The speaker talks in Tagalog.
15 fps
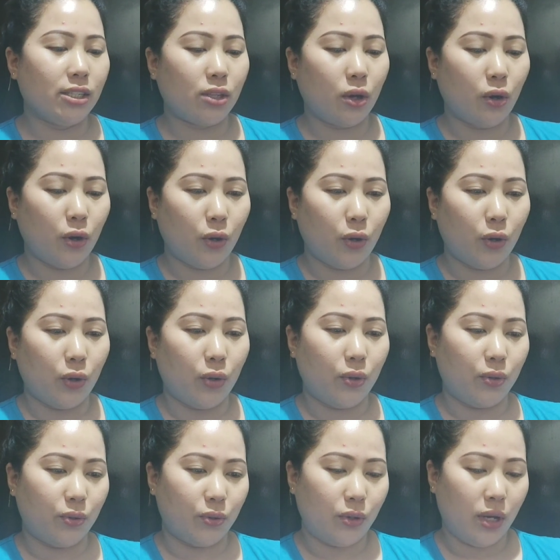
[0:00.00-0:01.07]

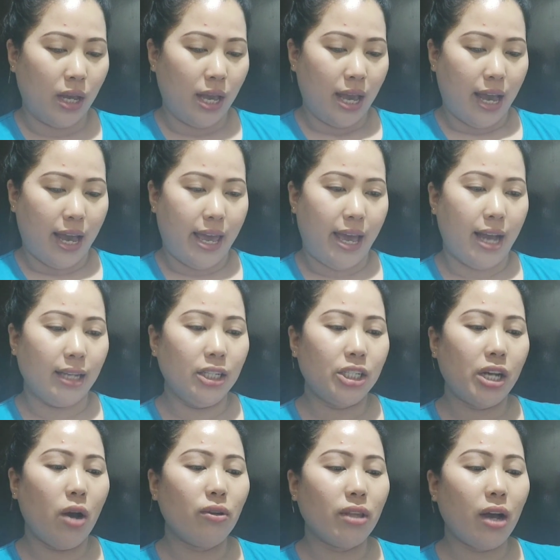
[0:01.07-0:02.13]
So, ayan.
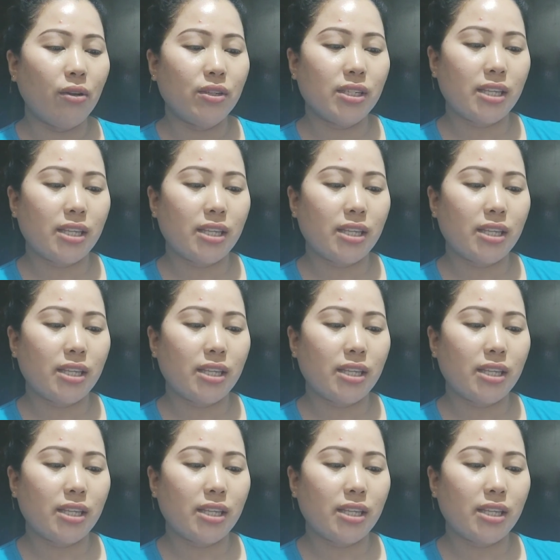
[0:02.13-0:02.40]
Shout out